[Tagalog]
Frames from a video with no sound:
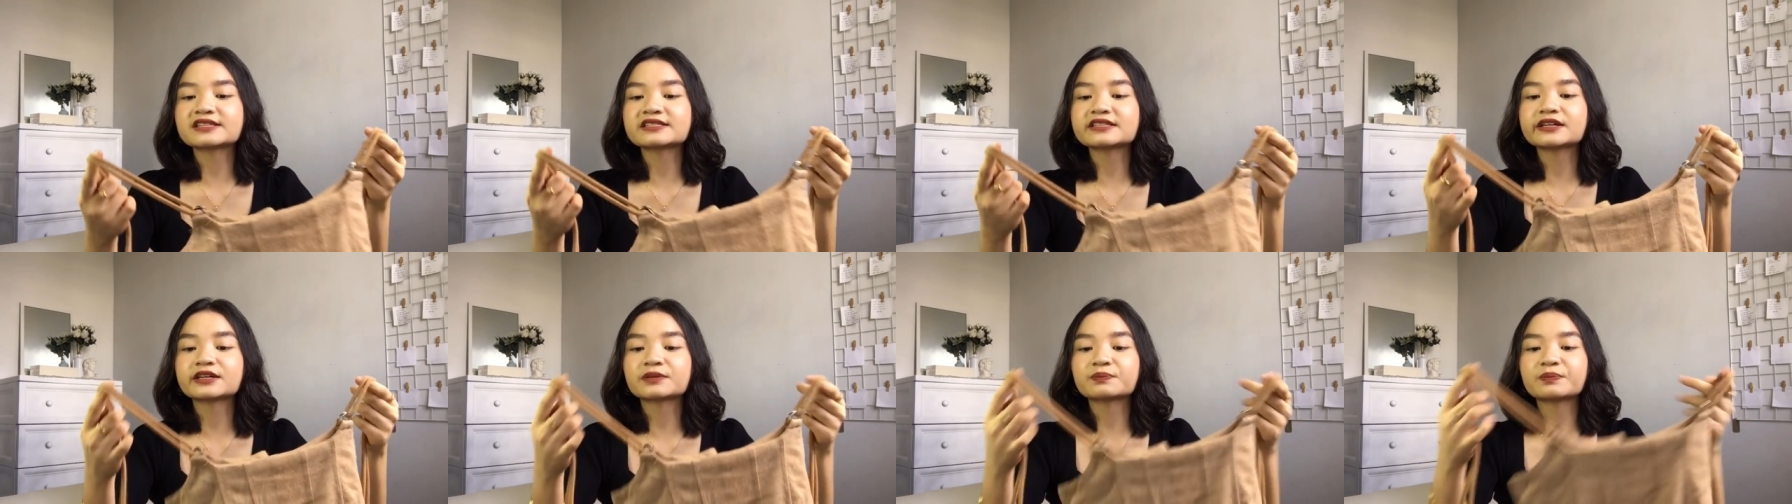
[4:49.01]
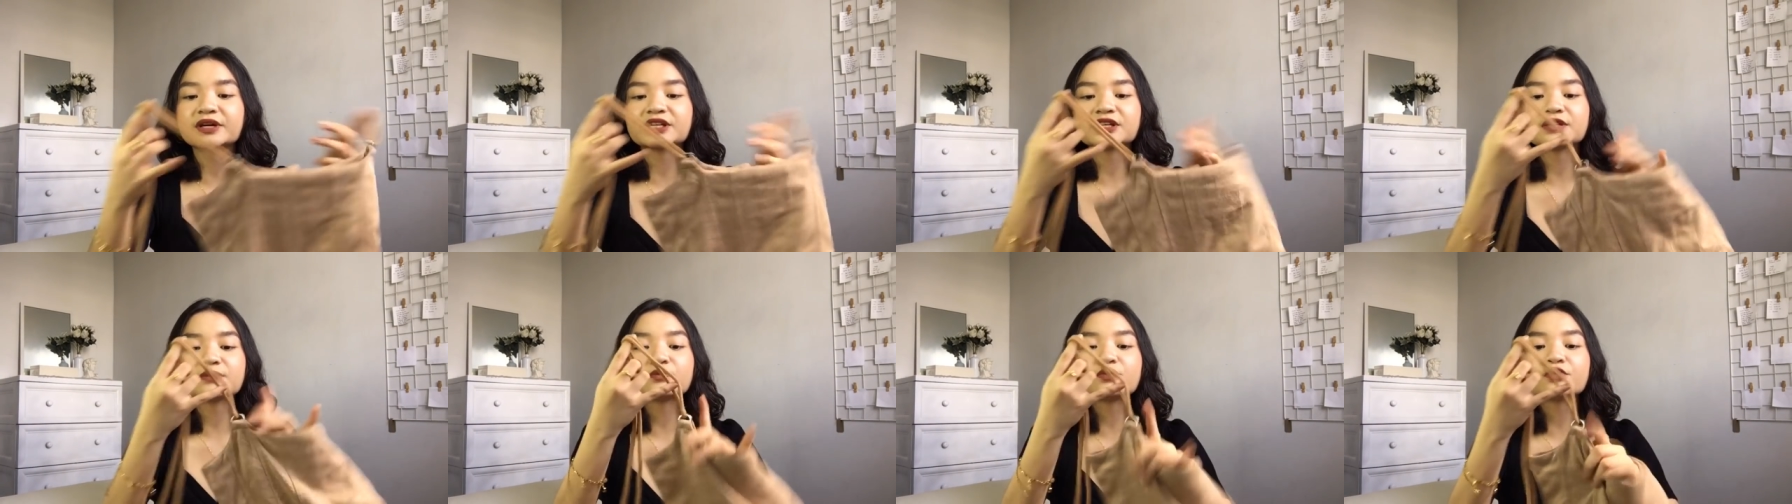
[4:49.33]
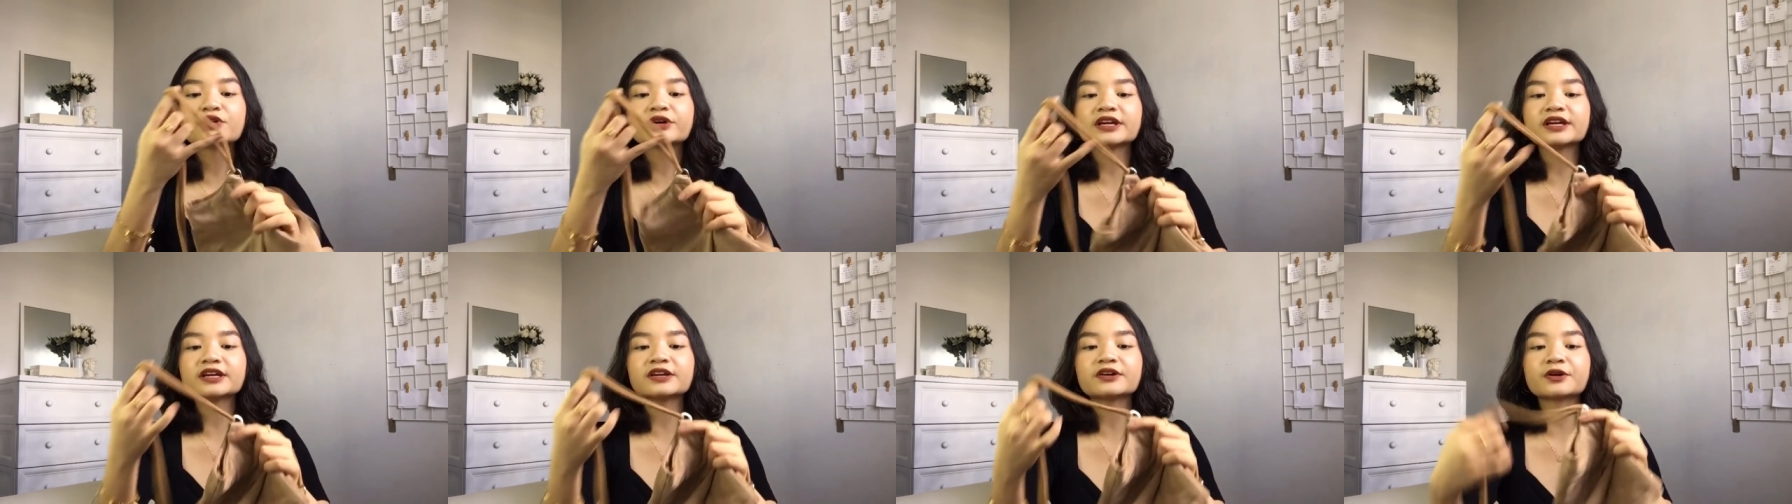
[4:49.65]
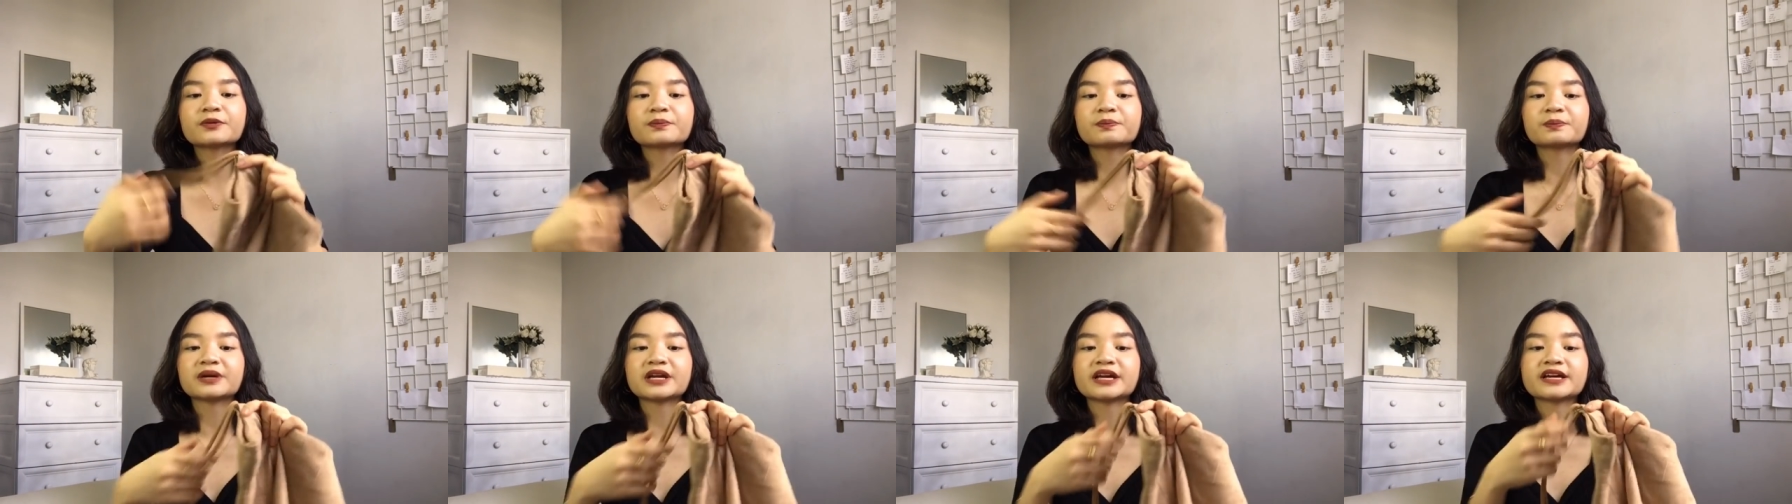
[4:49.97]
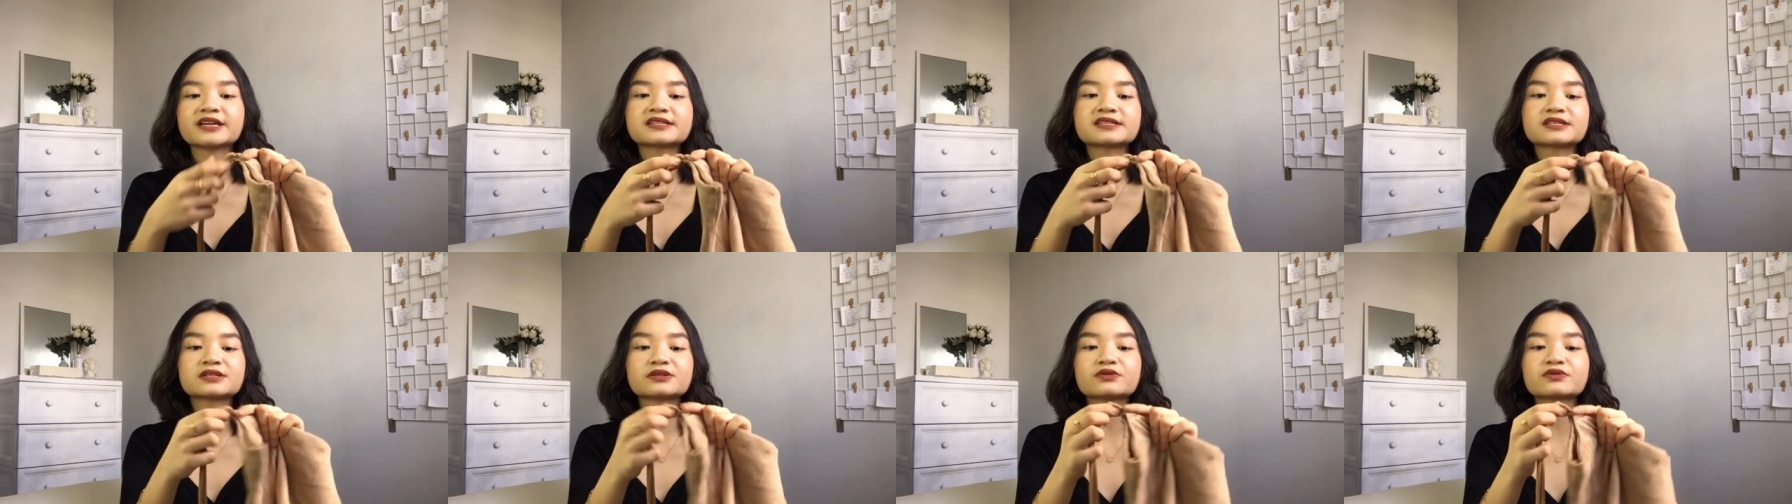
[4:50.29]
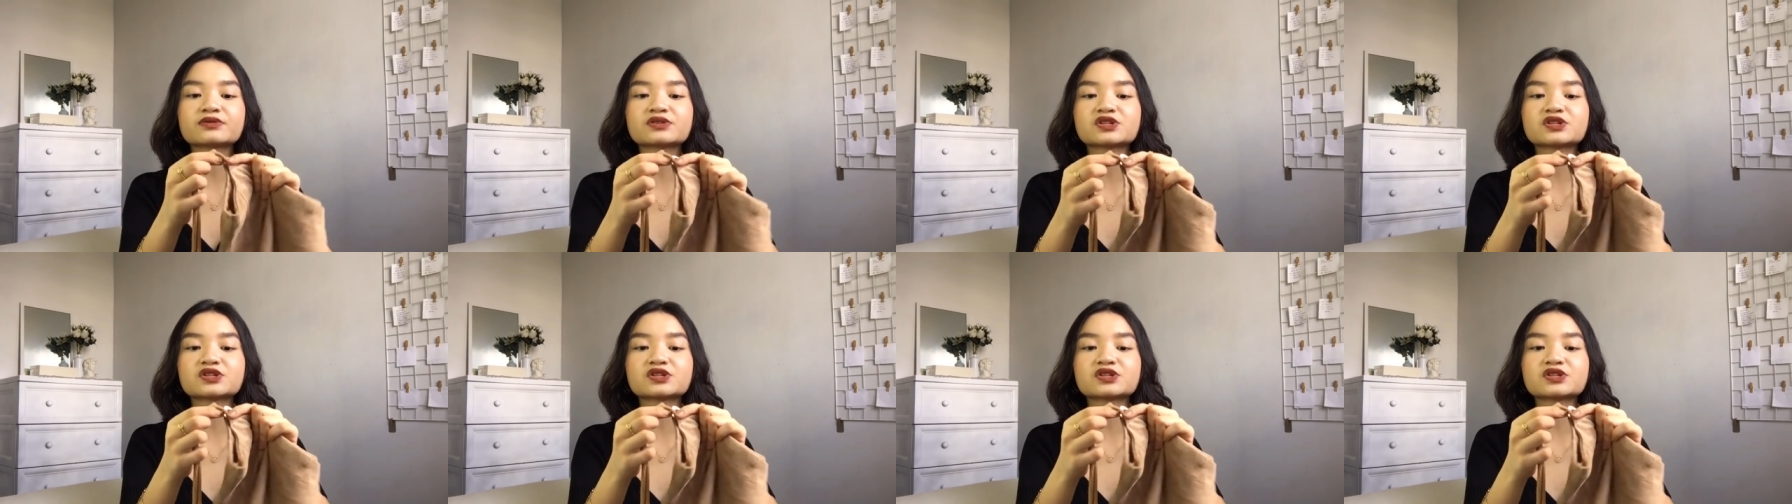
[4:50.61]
Like, pwede mong i-replace yung